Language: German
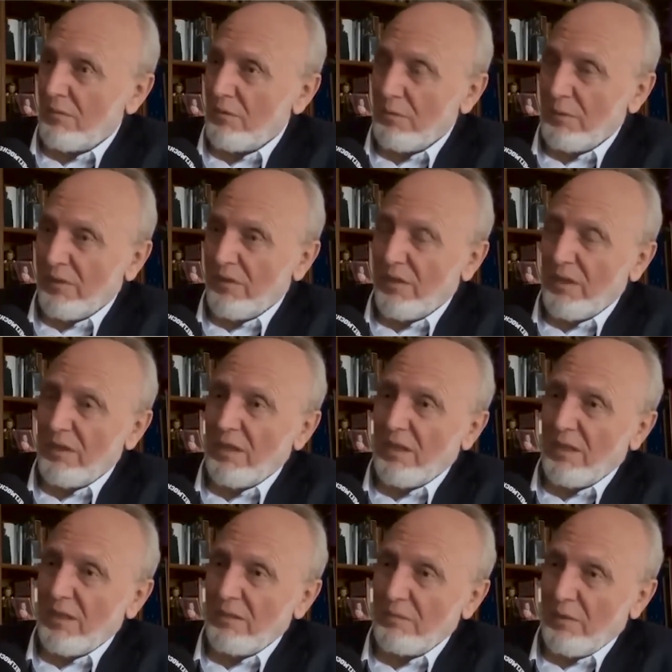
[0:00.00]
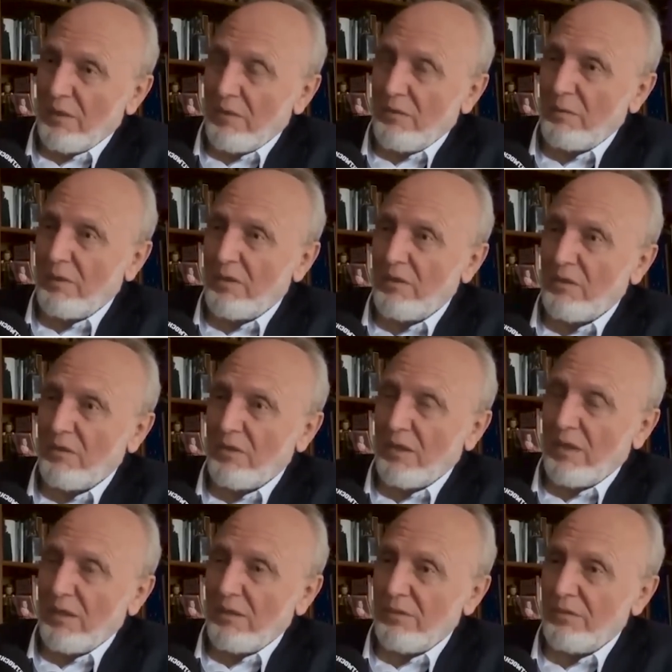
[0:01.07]
über zehn Jahren, im Jahr
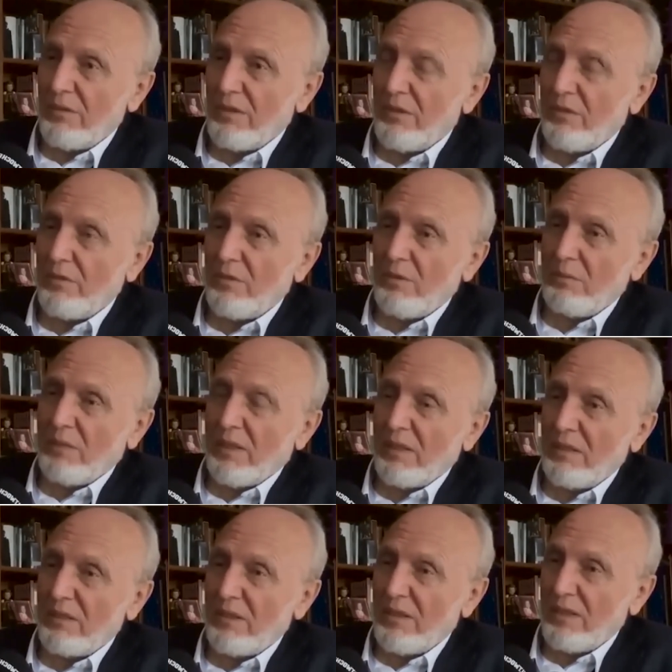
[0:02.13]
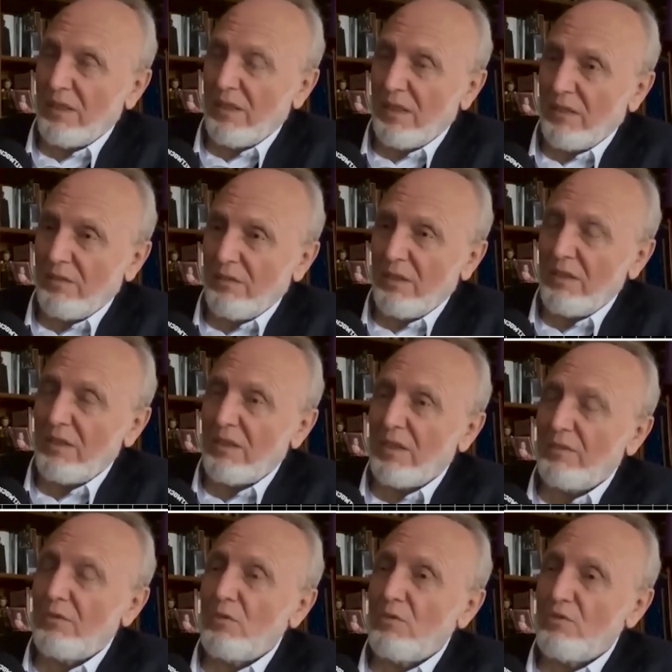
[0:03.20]
2011, als Frau Merkel da die Kehrtwende nach
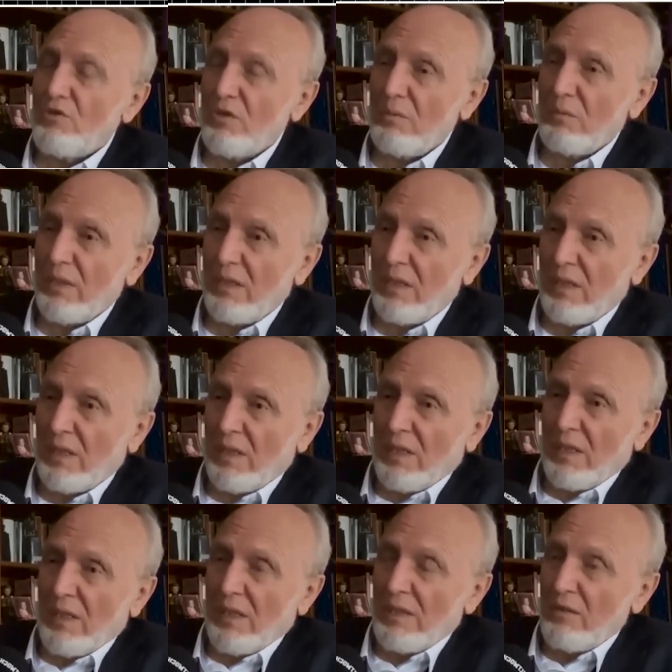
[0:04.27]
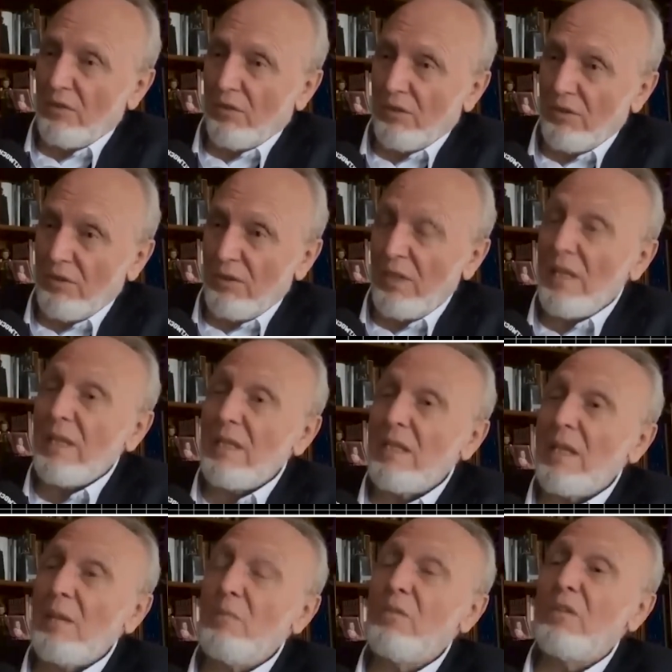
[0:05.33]
Fukushima einläutete,
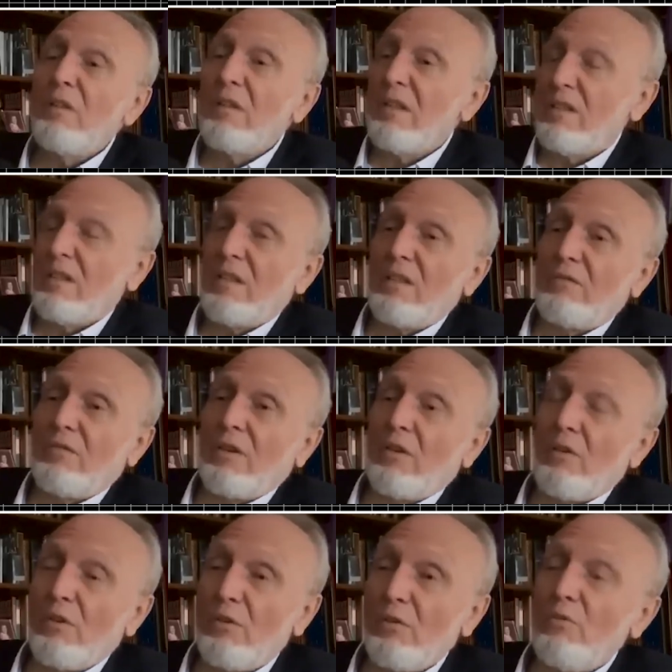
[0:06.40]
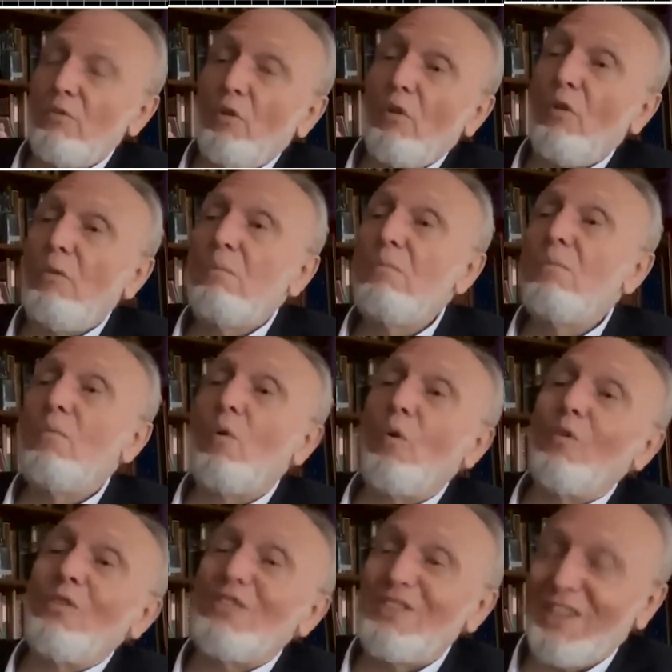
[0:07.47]
indem sie nicht etwa Ökonomen
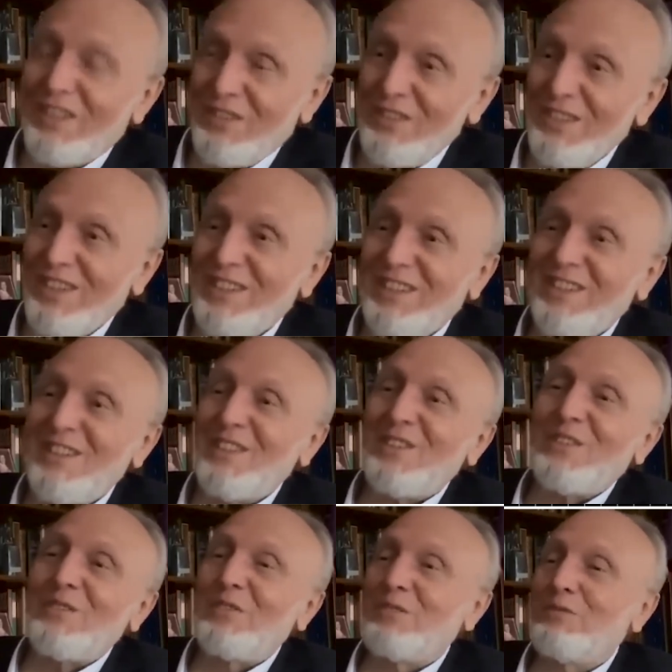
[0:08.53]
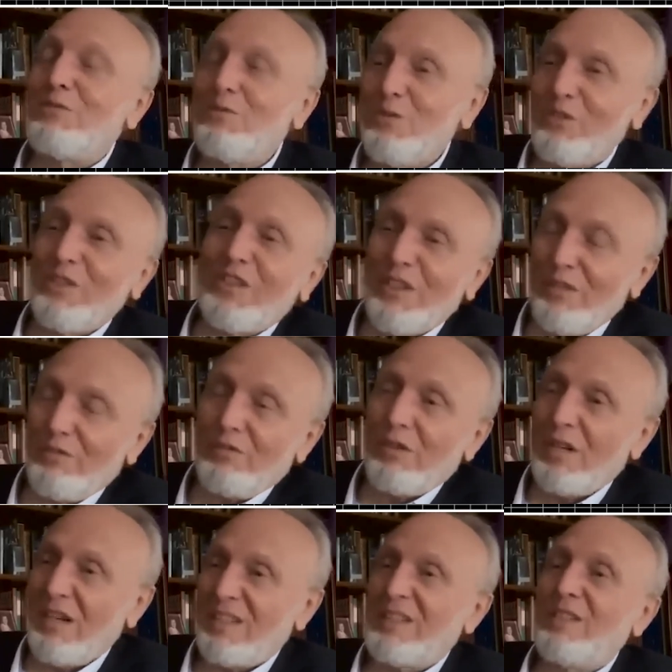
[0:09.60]
und Techniker und Physiker
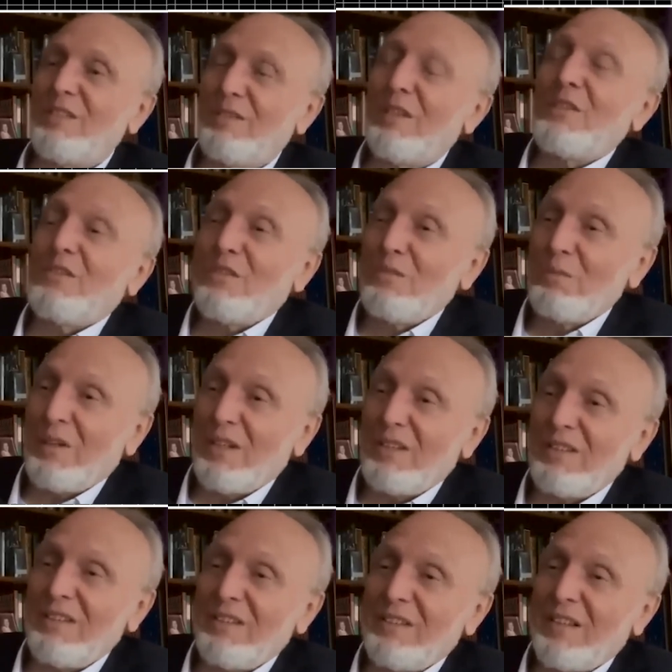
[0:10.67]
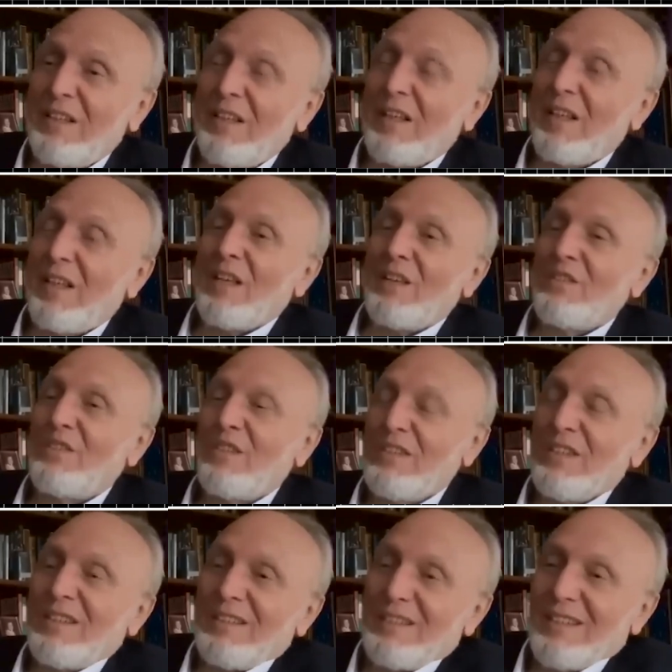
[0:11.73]
fragte, was zu machen ist,
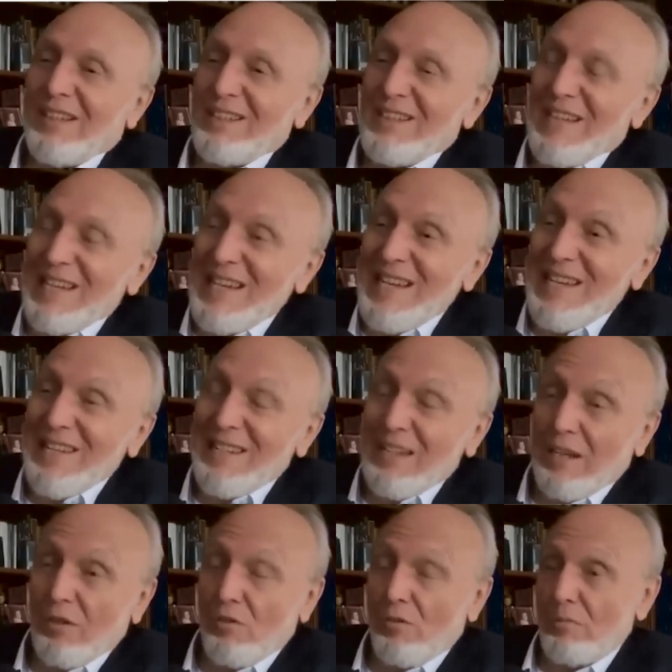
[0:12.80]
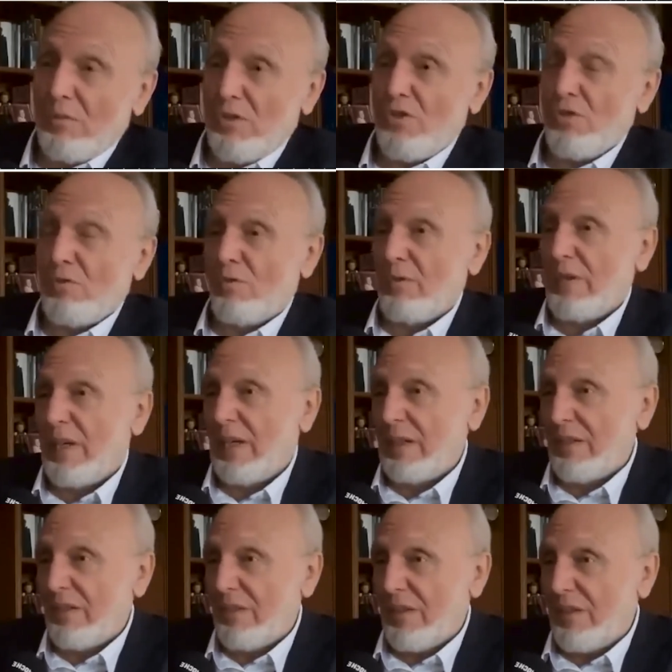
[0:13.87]
sondern eine Ethikkommission
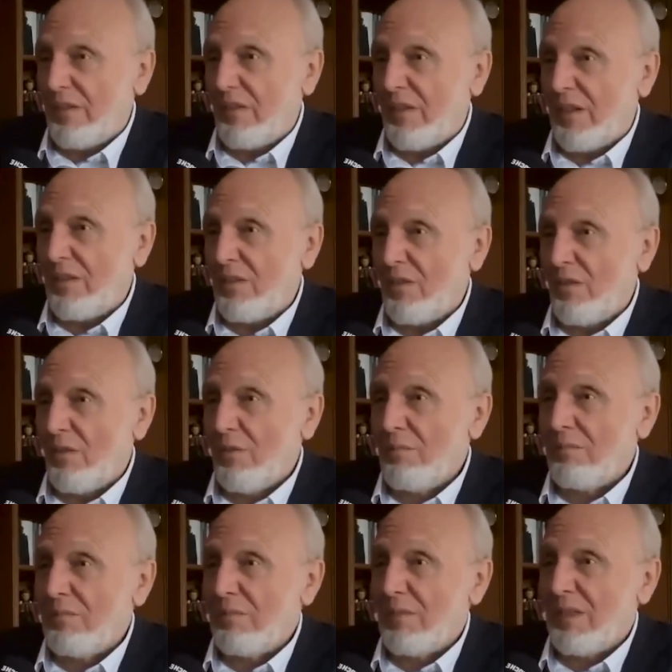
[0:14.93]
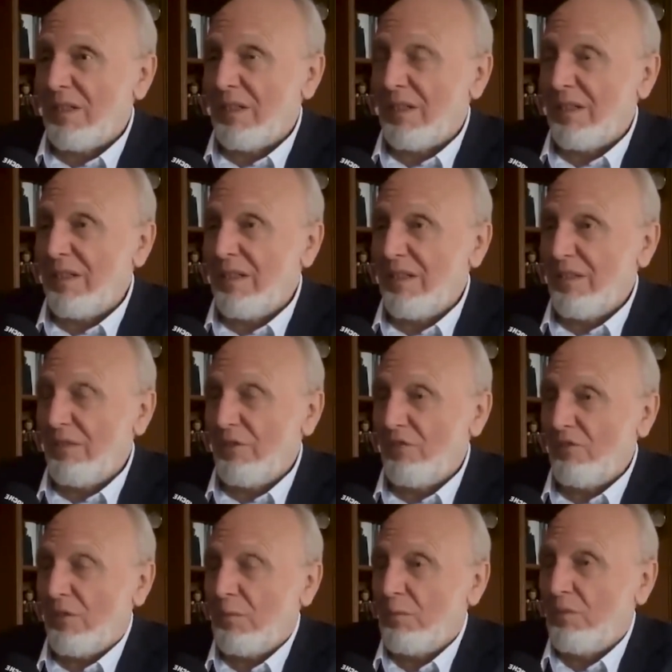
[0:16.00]
eingesetzt hat, um äh, hier die
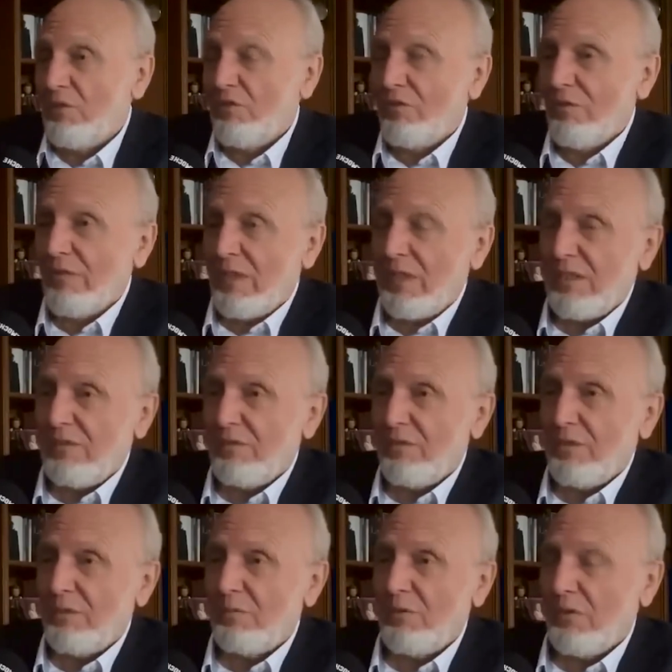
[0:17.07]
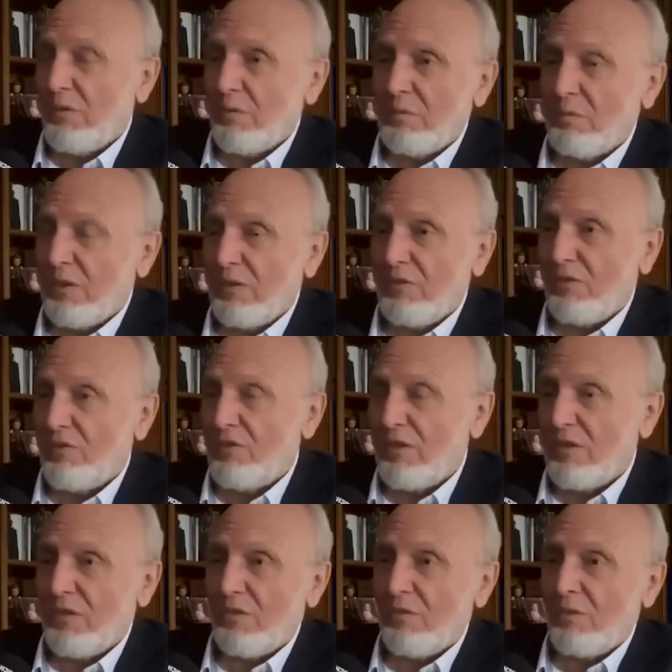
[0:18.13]
wirtschaftspolitischen Weichen für die Bundesrepublik
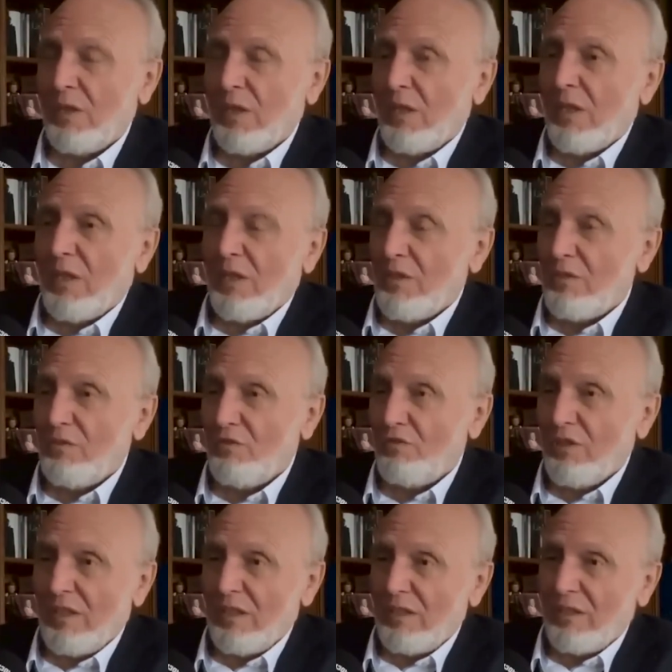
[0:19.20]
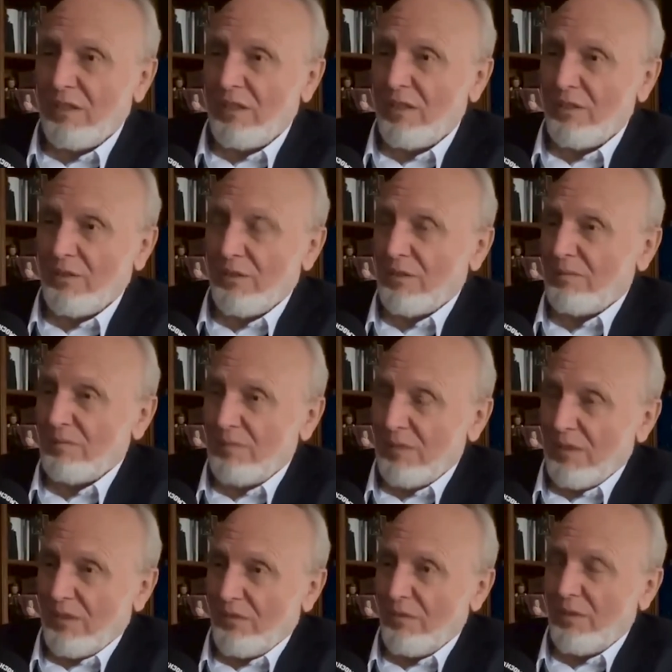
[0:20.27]
Deutschland zu, zu stellen. Also
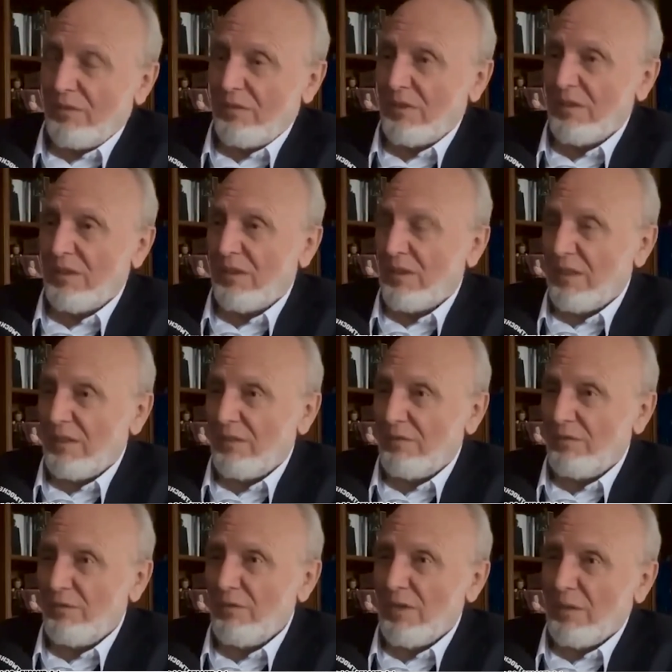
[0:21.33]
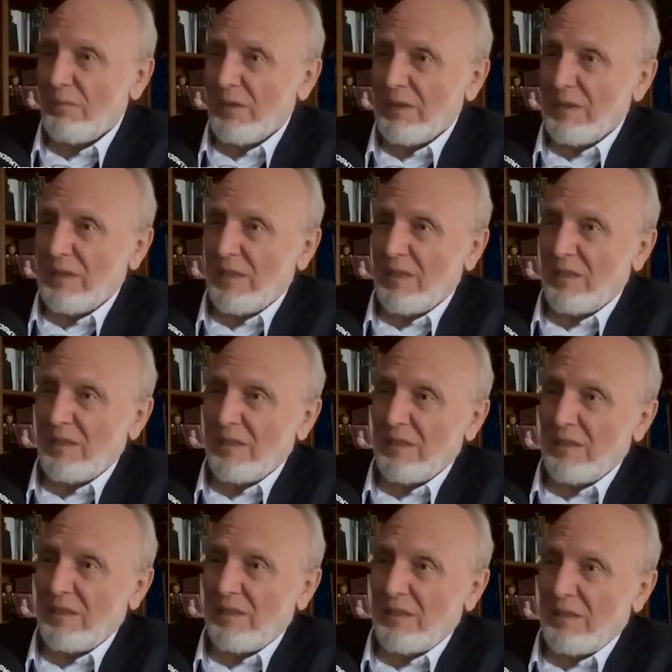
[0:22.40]
das war wirklich ein
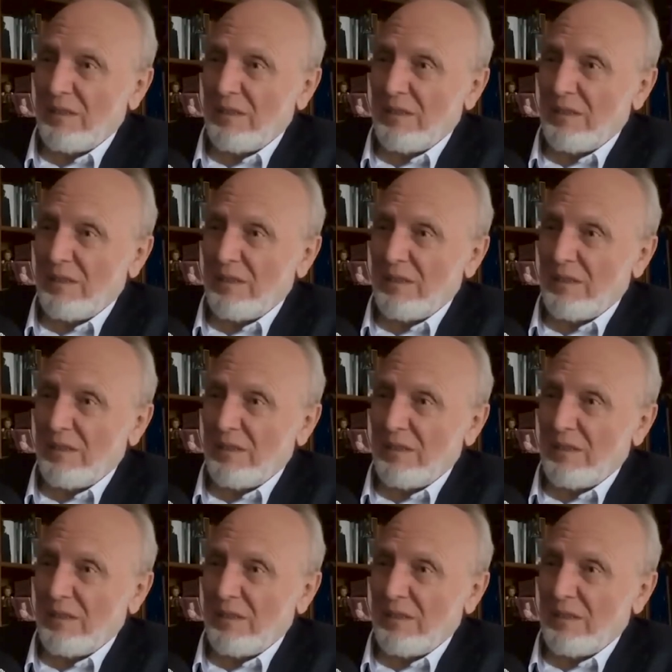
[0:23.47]
fundamentaler